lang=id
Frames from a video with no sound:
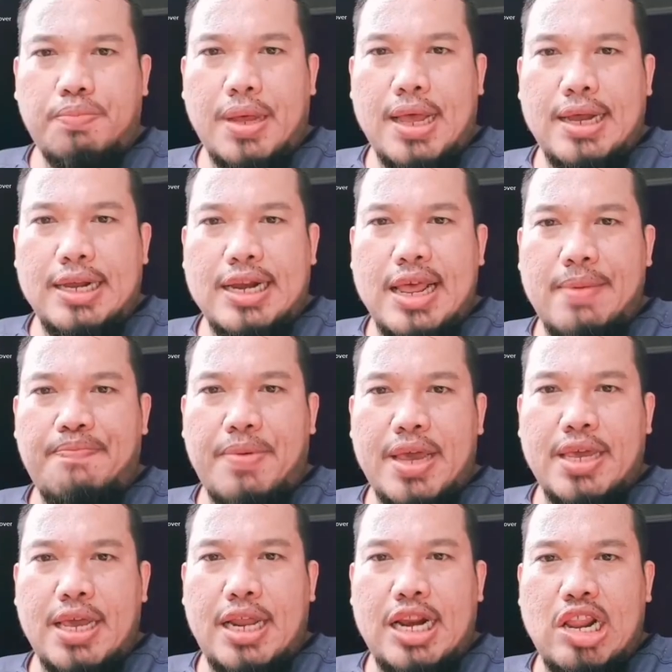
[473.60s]
Bang, kenapa
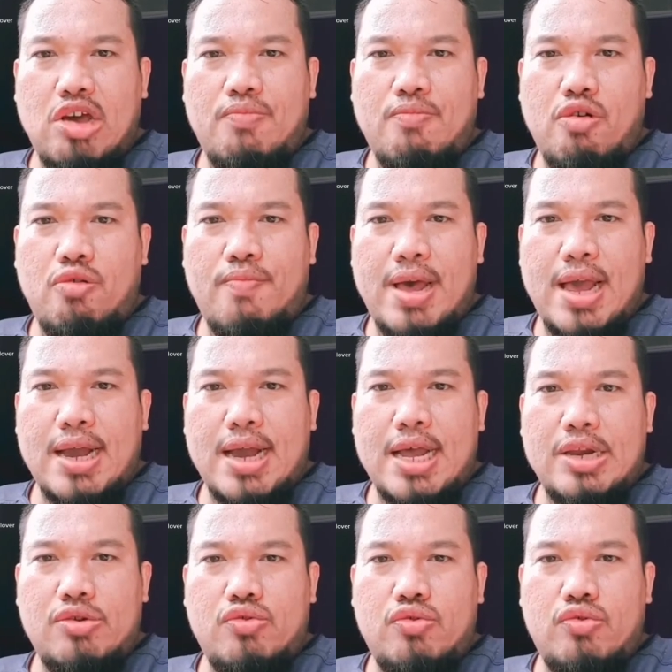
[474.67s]
ya lo mau
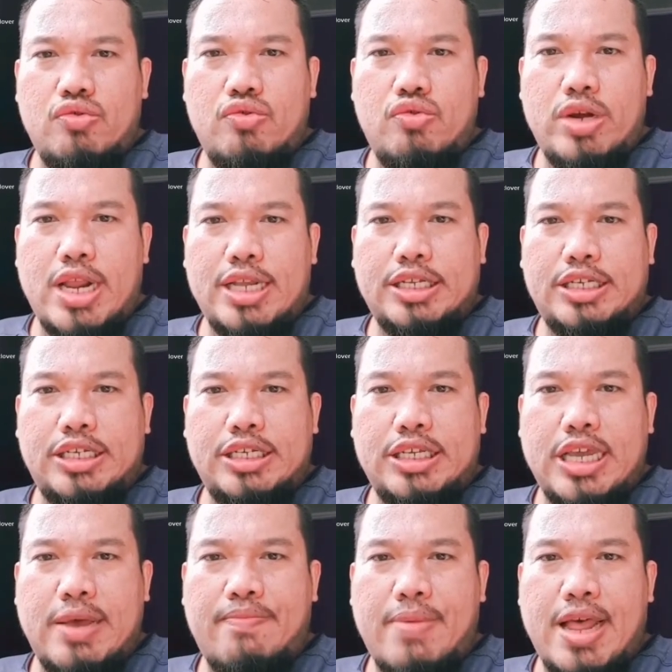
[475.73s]
makan nunggu
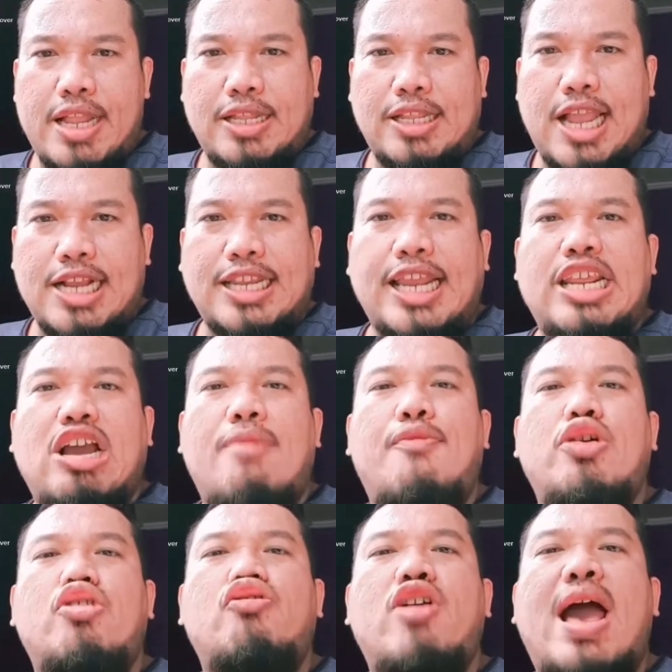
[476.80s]
nasinya matang? Jadi kamu
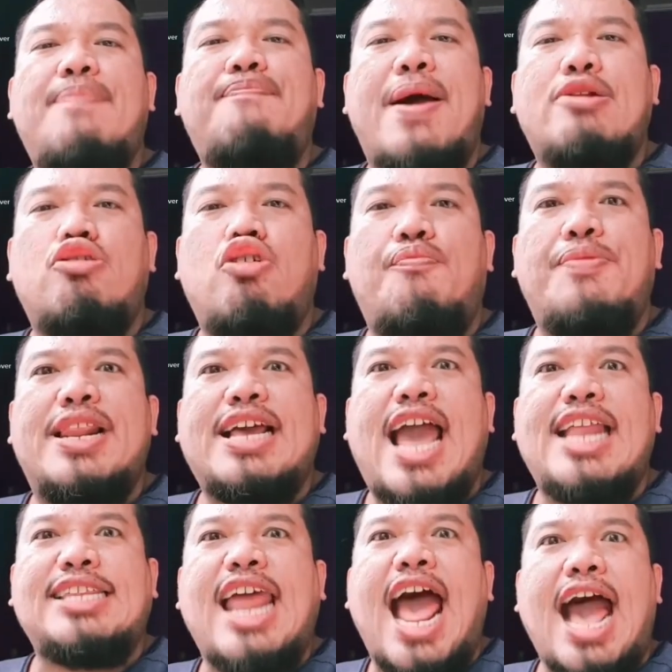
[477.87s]
nunggu apa? Nunggu
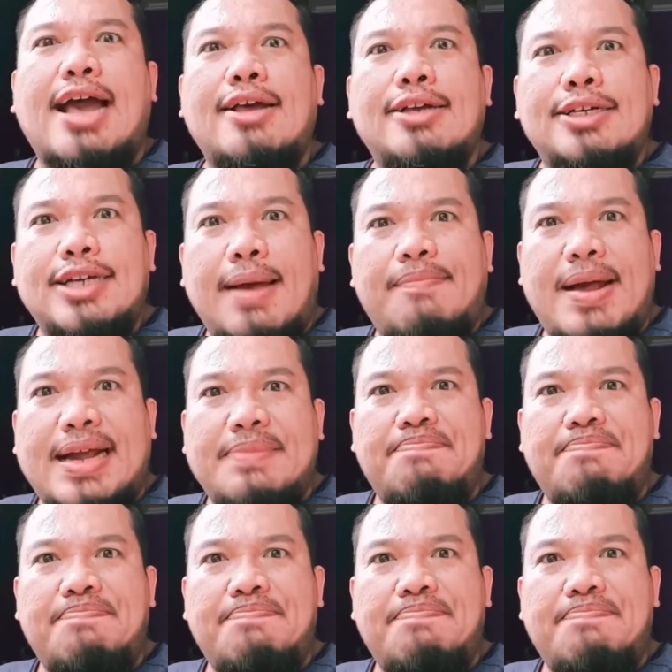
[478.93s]
pilkada? Gak makan